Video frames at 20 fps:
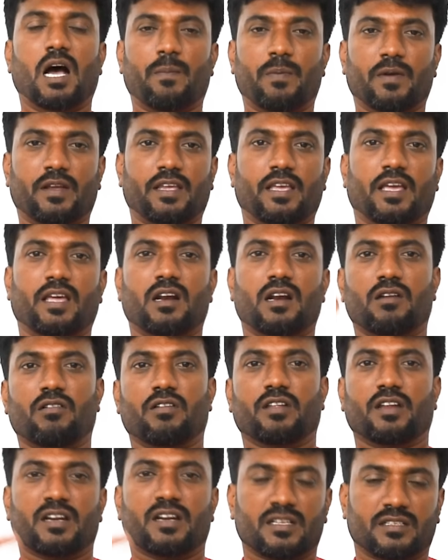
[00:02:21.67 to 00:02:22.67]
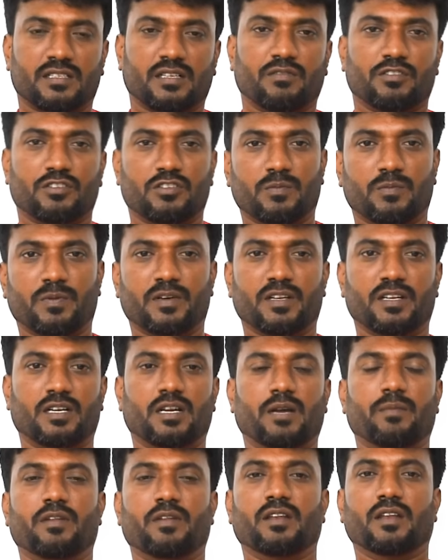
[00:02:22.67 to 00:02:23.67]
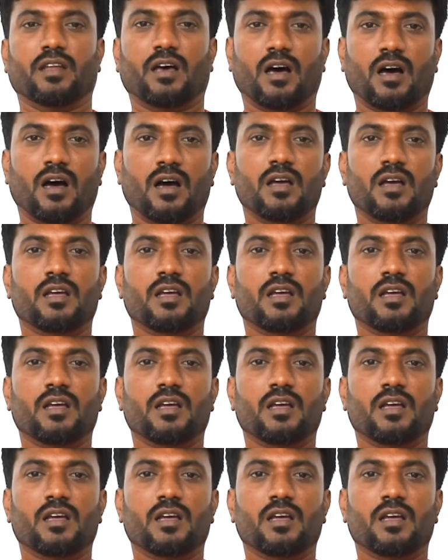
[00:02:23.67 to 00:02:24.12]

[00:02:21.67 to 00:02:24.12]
அப்போ கேரளாவில் என்ன சார் வசூல் பண்ணியிருக்கு அப்படின்னா